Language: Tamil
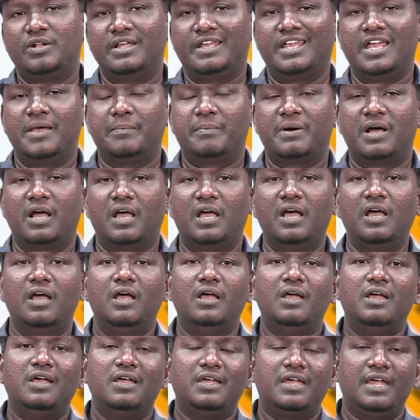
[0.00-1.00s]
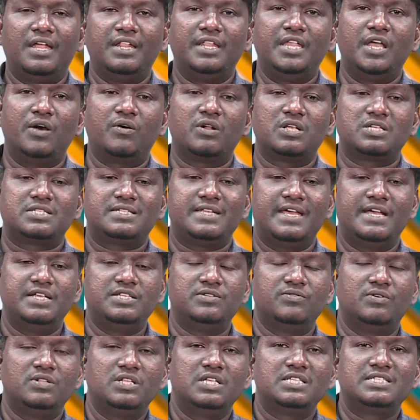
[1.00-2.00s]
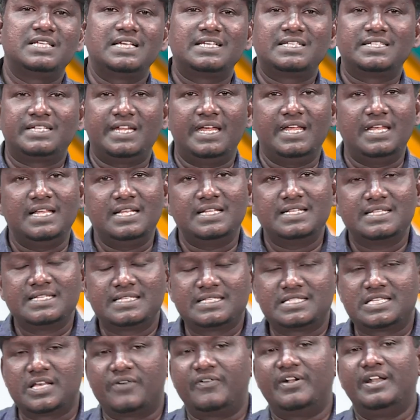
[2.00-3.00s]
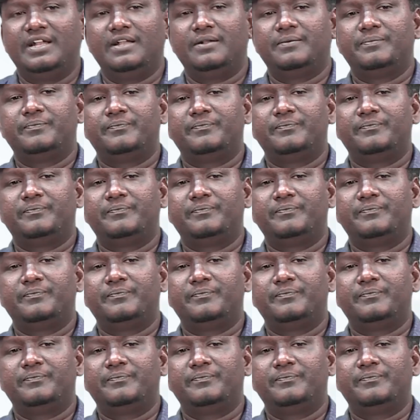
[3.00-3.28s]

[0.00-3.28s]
சொல்லி கேட்பாங்க இந்தியாவோட ஸ்டேஜ் வந்து சிக்ஸ்டி செவன்